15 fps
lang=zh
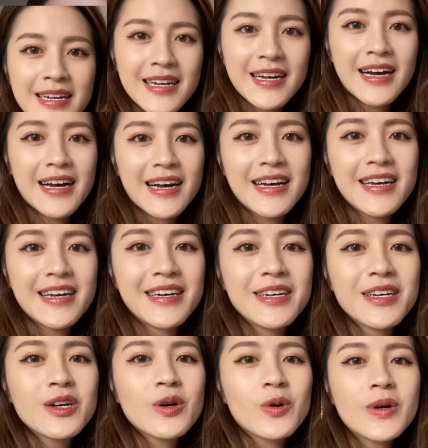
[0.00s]
嗨，
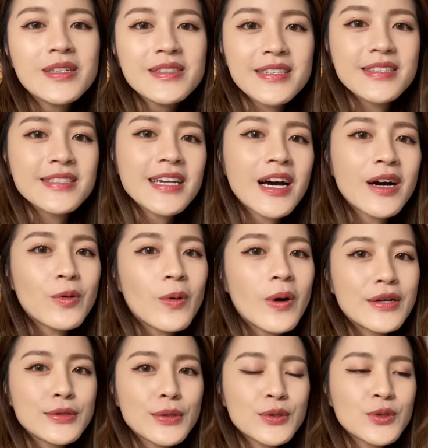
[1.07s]
我一整个下午啊
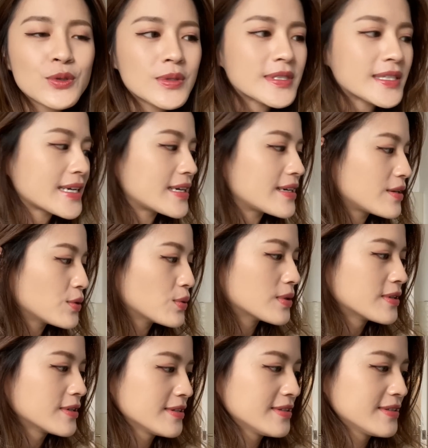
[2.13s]
都坐在，哎
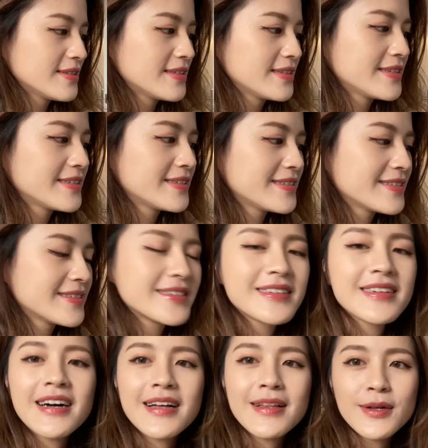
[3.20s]
呦。
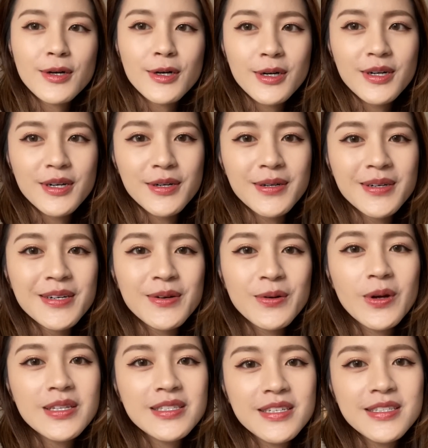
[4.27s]
Hello，我
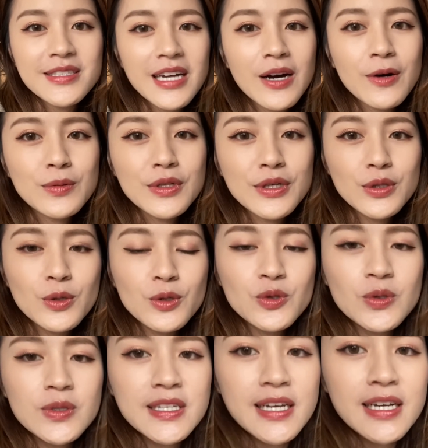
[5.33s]
一整个下午呢都
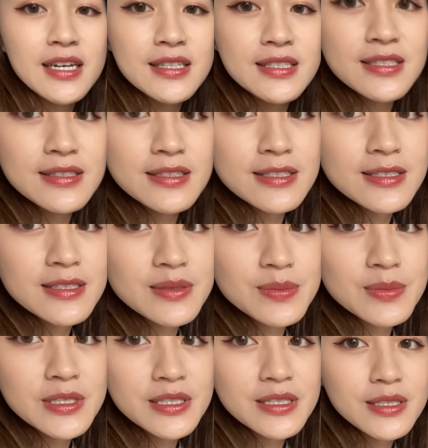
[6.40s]
坐在钢琴的前
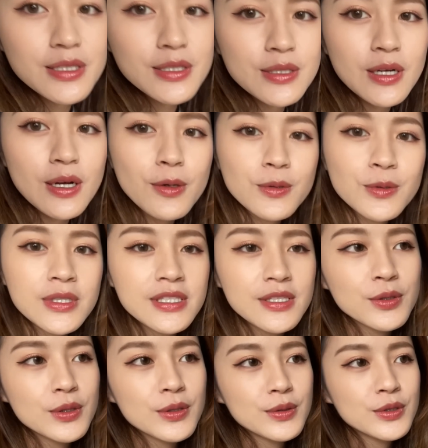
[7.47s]
面，然后我最近
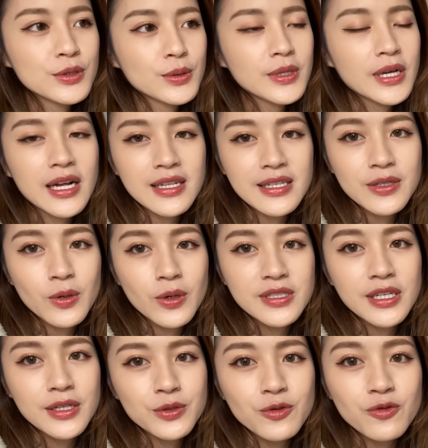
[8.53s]
对于匈牙利狂
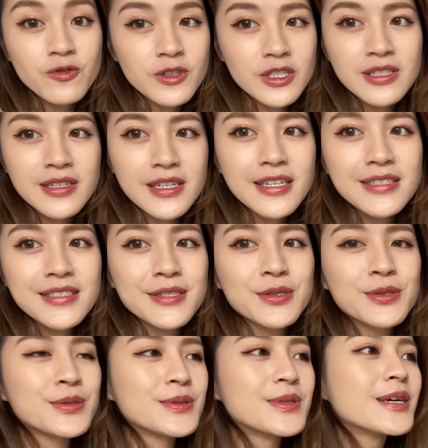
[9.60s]
想曲非常感兴
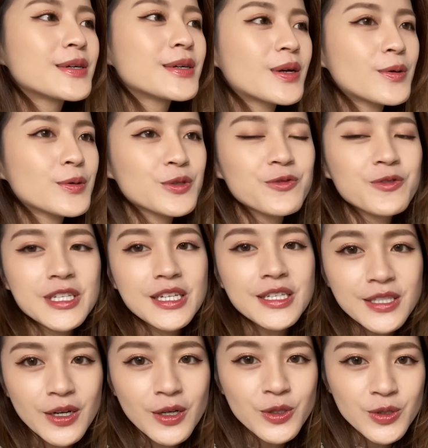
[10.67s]
趣，然后我就非常
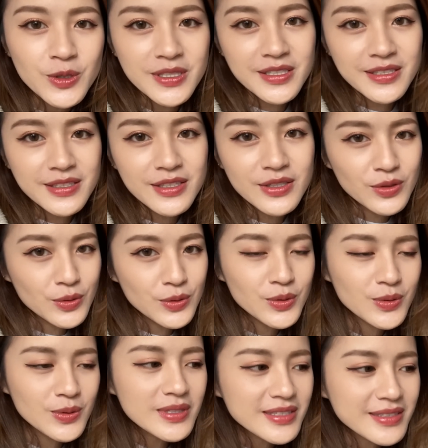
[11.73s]
想要学习这一首
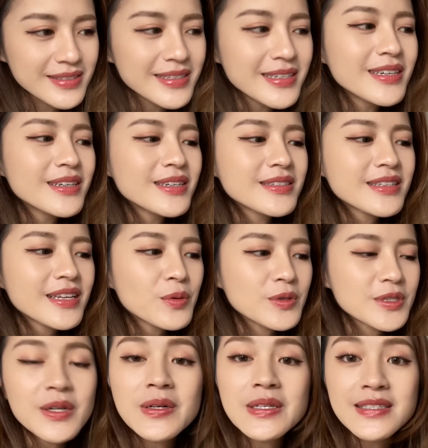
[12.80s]
曲子，但我
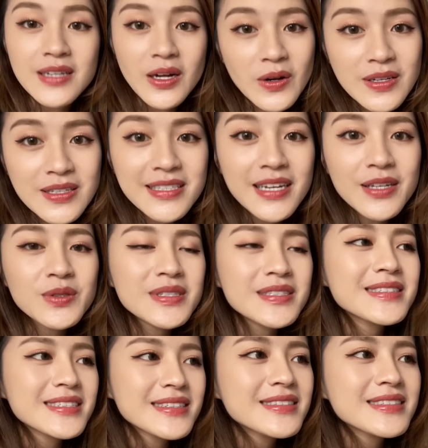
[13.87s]
上网找了一下，就是
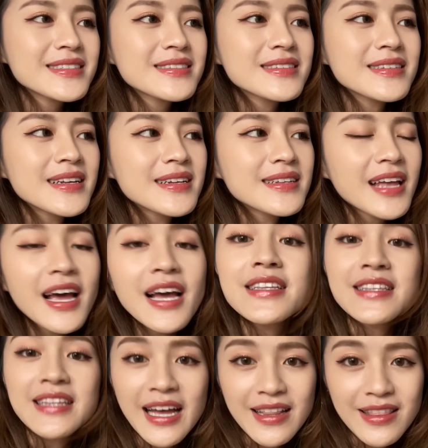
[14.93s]
真的是太
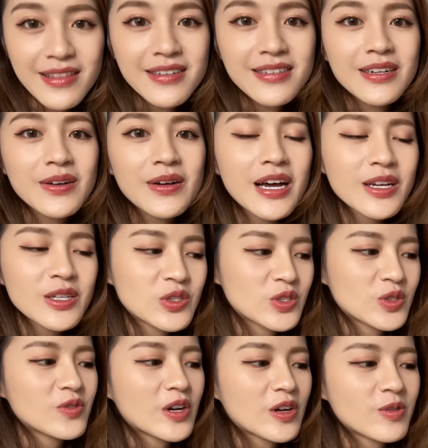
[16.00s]
难了，然后它的指
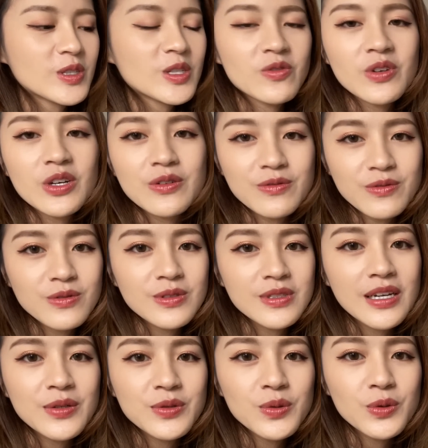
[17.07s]
法非常非常复
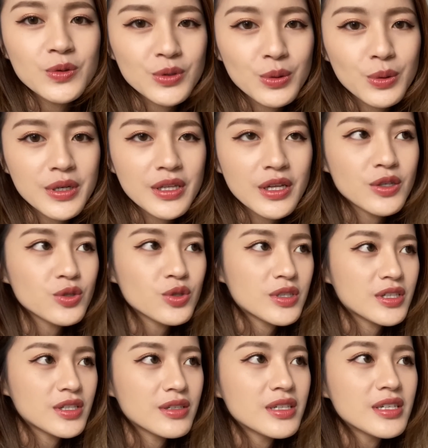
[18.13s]
杂，所以我觉得我可能要学
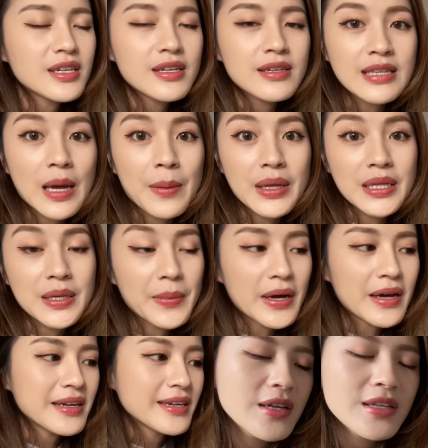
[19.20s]
个大半年吧。
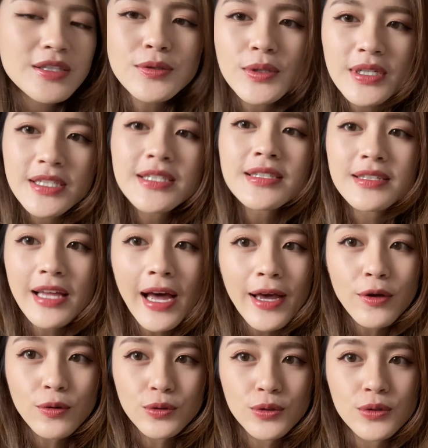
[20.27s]
这首歌真的太
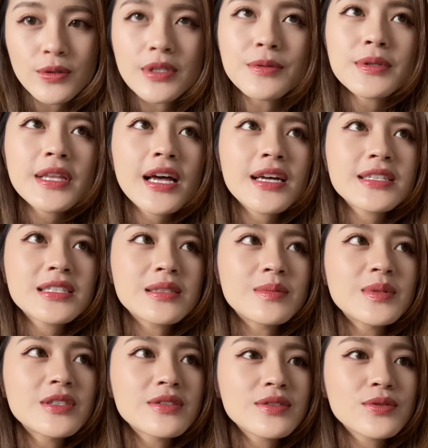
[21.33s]
有趣了，因为它前
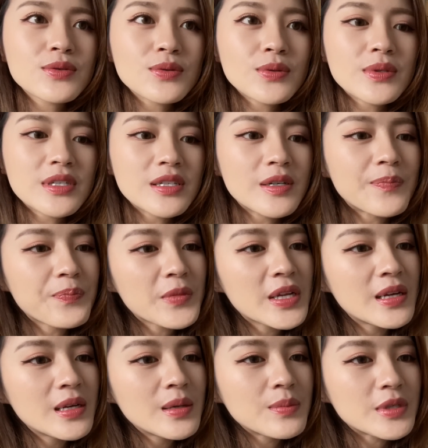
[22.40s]
面是属于一个
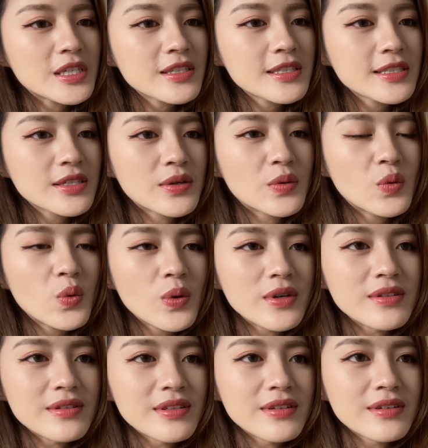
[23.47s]
比较沉
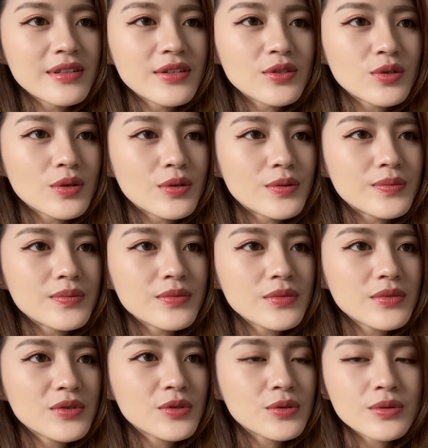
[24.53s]
稳的那种
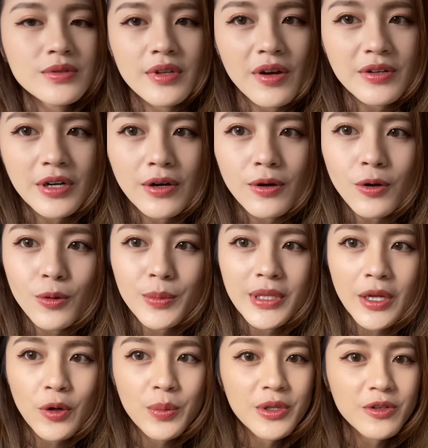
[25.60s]
曲调，然后后面
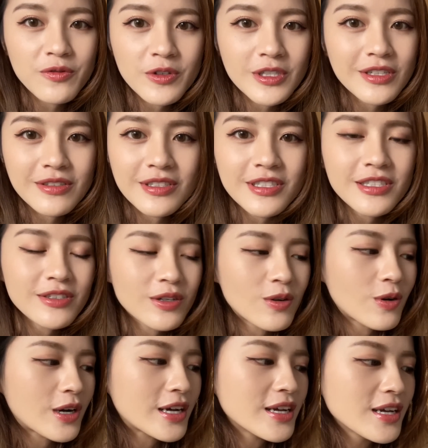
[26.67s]
它会变得非常轻
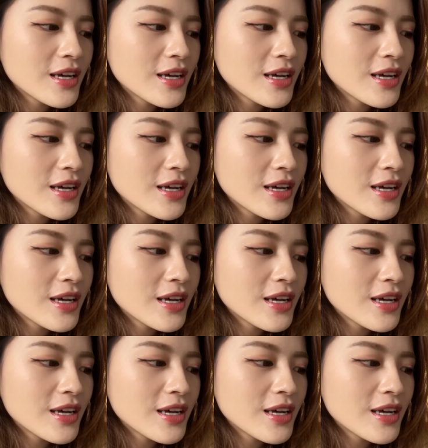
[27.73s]
快。